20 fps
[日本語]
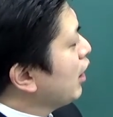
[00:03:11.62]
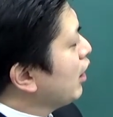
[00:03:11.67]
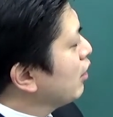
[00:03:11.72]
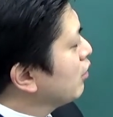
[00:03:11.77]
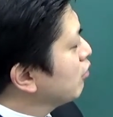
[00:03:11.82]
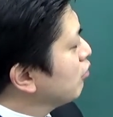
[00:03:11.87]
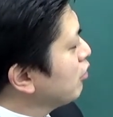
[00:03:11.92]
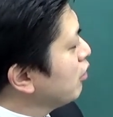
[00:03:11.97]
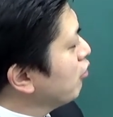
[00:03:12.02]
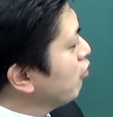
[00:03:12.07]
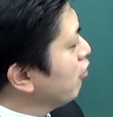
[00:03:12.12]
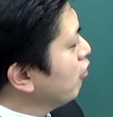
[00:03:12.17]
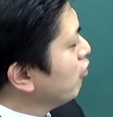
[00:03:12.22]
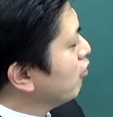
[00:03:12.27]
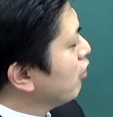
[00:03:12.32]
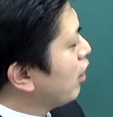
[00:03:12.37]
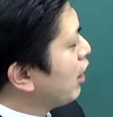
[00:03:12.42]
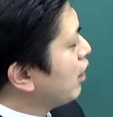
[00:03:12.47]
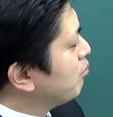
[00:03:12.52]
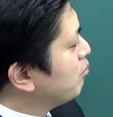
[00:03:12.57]
それ
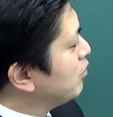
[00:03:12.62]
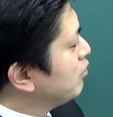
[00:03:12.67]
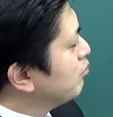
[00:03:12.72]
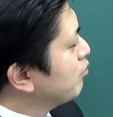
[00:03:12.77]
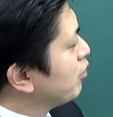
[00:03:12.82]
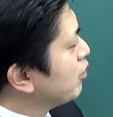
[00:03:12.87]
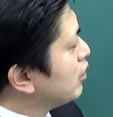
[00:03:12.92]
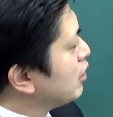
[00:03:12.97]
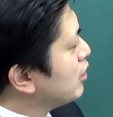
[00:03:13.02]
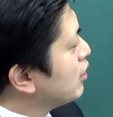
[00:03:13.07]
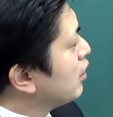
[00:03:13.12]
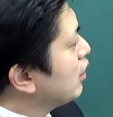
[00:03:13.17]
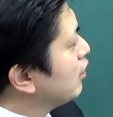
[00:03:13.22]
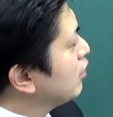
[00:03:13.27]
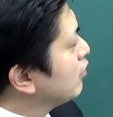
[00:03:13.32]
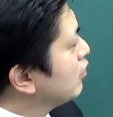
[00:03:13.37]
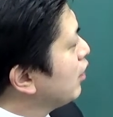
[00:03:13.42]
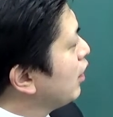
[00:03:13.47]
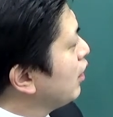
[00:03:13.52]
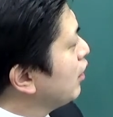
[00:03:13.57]
を分母にしてで
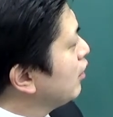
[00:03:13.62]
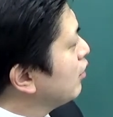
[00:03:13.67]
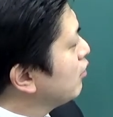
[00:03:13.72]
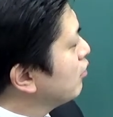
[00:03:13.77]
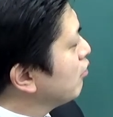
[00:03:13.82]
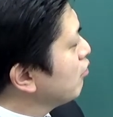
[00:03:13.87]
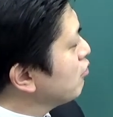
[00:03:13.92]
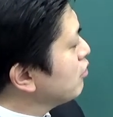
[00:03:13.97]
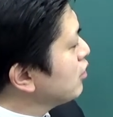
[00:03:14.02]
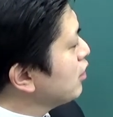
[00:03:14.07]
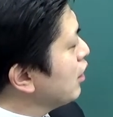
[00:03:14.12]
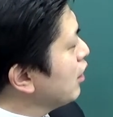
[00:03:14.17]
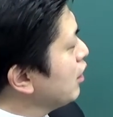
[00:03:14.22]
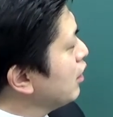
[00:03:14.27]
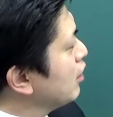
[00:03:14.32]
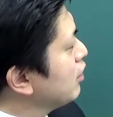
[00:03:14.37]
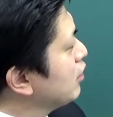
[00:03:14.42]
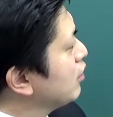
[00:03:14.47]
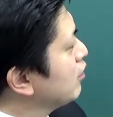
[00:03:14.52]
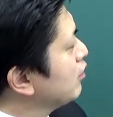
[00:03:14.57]
すね、そし
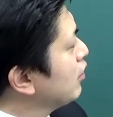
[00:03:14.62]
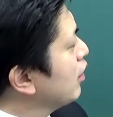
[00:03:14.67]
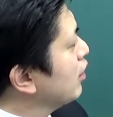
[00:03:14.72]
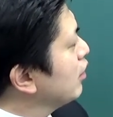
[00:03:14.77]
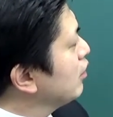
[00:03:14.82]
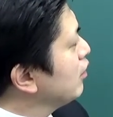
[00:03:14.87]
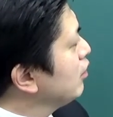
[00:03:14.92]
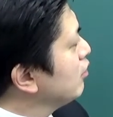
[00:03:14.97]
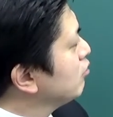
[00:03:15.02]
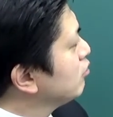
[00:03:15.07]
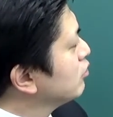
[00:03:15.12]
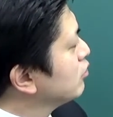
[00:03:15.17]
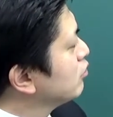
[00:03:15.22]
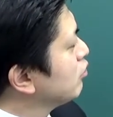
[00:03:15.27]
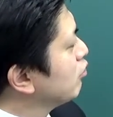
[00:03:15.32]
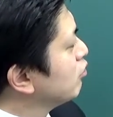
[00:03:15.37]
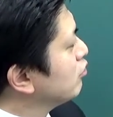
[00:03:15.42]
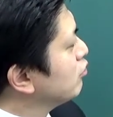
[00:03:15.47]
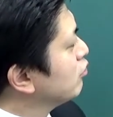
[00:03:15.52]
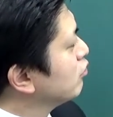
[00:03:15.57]
て実際にフッ
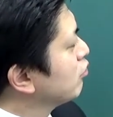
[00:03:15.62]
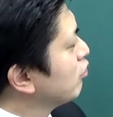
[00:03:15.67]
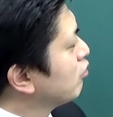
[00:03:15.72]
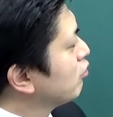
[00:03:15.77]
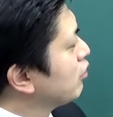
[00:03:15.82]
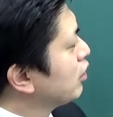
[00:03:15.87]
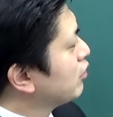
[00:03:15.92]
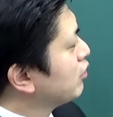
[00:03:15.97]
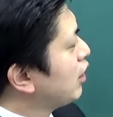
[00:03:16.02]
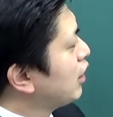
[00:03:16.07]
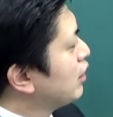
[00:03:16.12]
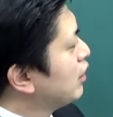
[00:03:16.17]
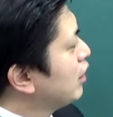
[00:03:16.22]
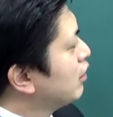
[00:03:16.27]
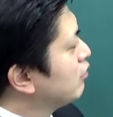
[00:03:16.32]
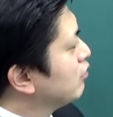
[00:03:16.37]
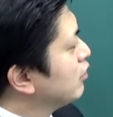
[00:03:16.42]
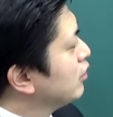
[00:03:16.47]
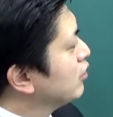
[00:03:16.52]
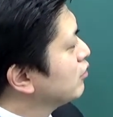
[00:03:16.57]
素を塗るとどれぐらいにな
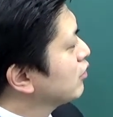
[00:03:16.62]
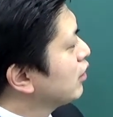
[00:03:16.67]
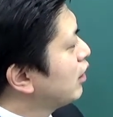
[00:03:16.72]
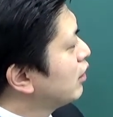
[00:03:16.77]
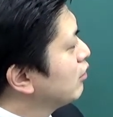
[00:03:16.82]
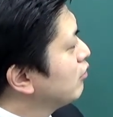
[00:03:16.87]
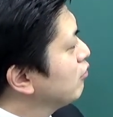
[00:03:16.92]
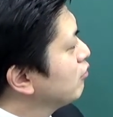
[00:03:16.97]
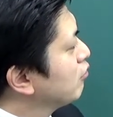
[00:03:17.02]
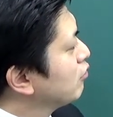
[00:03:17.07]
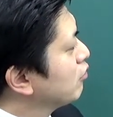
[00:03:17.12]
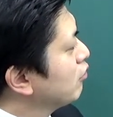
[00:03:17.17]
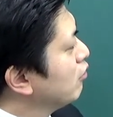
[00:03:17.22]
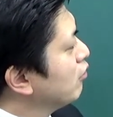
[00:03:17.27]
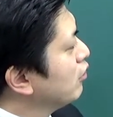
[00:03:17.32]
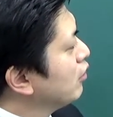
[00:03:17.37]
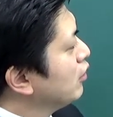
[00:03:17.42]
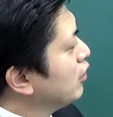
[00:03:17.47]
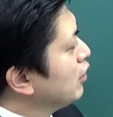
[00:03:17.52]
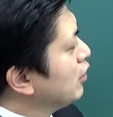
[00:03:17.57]
るんですかということ、
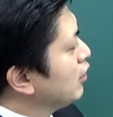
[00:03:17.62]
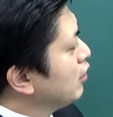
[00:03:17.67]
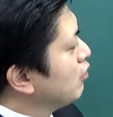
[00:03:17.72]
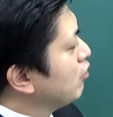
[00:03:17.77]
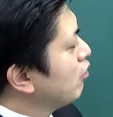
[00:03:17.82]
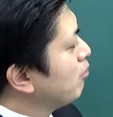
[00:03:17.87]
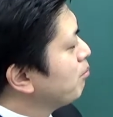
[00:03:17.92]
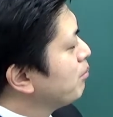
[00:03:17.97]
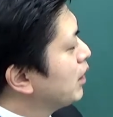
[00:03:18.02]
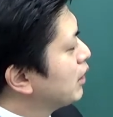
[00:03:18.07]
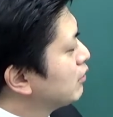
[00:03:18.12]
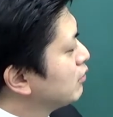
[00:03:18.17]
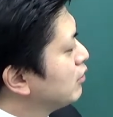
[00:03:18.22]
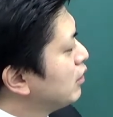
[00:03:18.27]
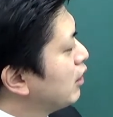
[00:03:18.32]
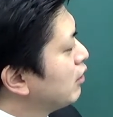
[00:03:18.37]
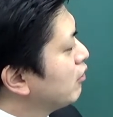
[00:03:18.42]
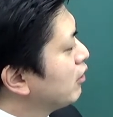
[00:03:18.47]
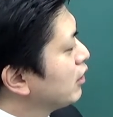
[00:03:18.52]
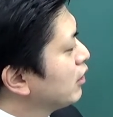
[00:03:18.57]
600に
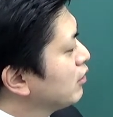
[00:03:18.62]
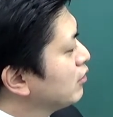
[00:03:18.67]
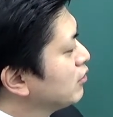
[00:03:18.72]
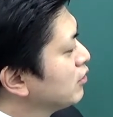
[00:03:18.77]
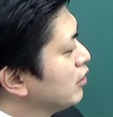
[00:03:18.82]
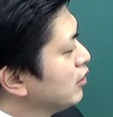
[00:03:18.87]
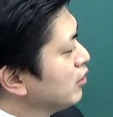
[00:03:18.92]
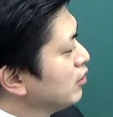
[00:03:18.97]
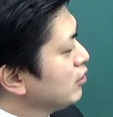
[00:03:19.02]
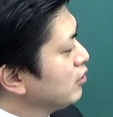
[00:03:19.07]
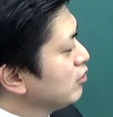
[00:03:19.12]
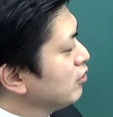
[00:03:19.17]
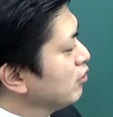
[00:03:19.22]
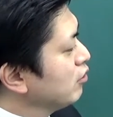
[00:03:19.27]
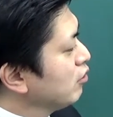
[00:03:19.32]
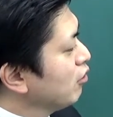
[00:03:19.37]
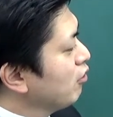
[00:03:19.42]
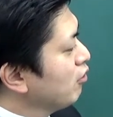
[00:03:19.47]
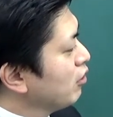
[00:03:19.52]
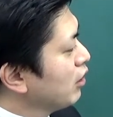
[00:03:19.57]
なるわけです。す
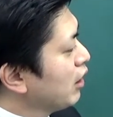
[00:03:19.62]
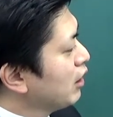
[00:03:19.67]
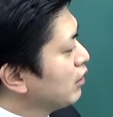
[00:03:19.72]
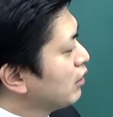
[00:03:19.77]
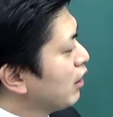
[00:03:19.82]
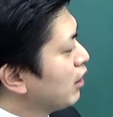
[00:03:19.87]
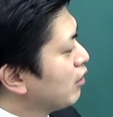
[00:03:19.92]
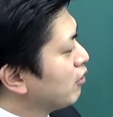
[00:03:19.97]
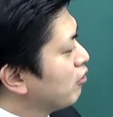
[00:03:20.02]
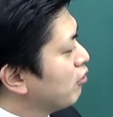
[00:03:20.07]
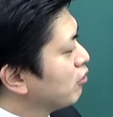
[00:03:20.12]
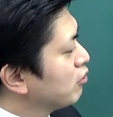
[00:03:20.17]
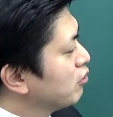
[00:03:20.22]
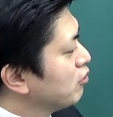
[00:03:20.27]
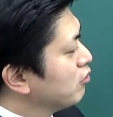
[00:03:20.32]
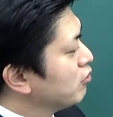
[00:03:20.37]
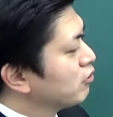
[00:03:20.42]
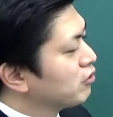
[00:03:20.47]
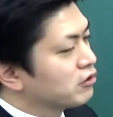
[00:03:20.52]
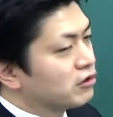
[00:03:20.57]
ると 0.5
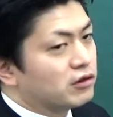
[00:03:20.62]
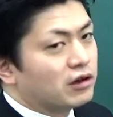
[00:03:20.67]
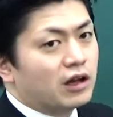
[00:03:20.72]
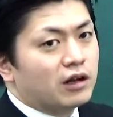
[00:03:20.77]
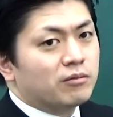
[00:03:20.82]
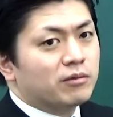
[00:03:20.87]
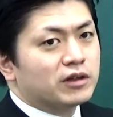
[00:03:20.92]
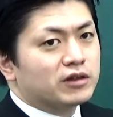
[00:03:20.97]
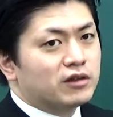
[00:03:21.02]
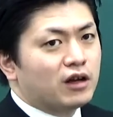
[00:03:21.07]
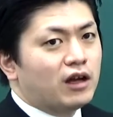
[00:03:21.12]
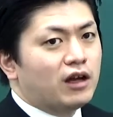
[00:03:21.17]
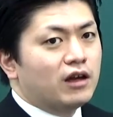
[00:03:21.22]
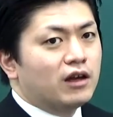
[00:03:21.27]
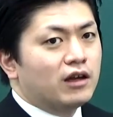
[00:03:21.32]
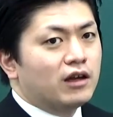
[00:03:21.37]
ということになりますね。